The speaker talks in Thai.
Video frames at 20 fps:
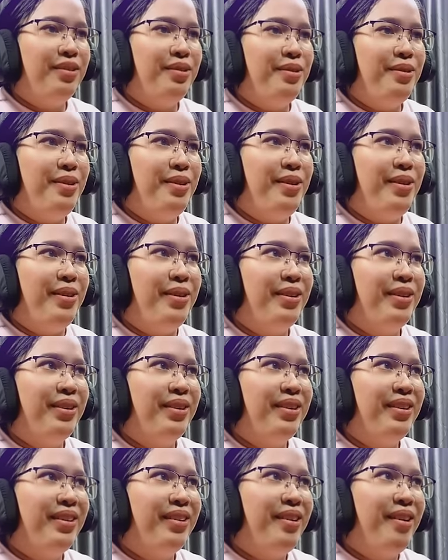โน่
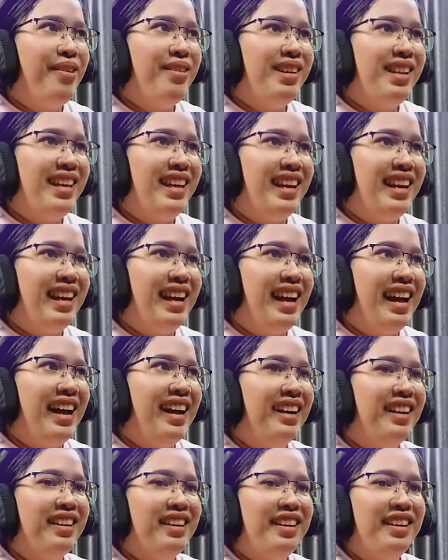คงดีค่ะ
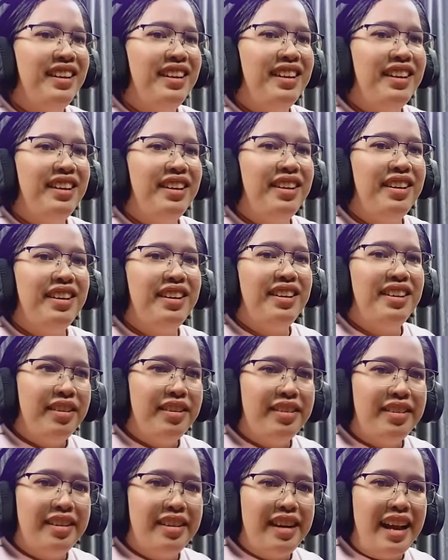
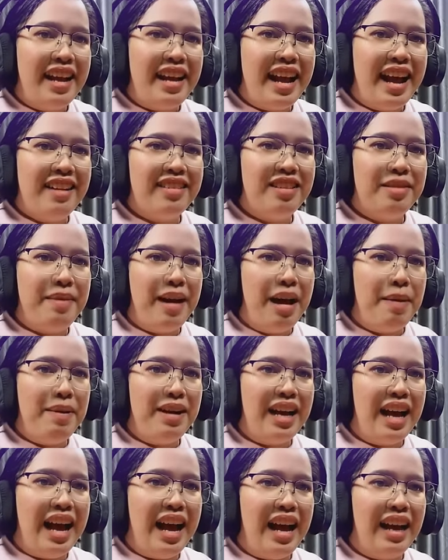รายงานสภาพ
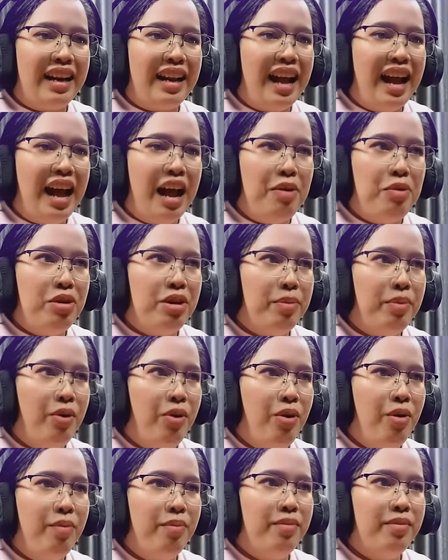อากาศค่ะอุณห
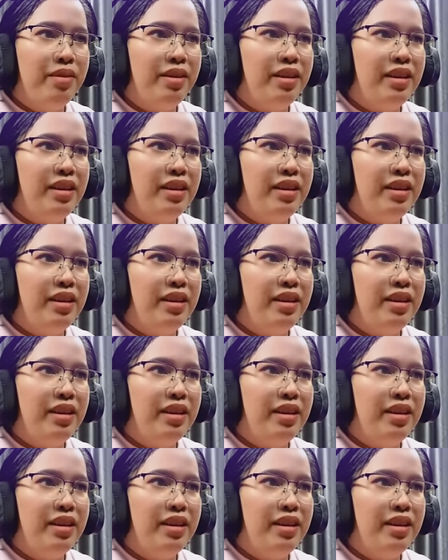ภูมิ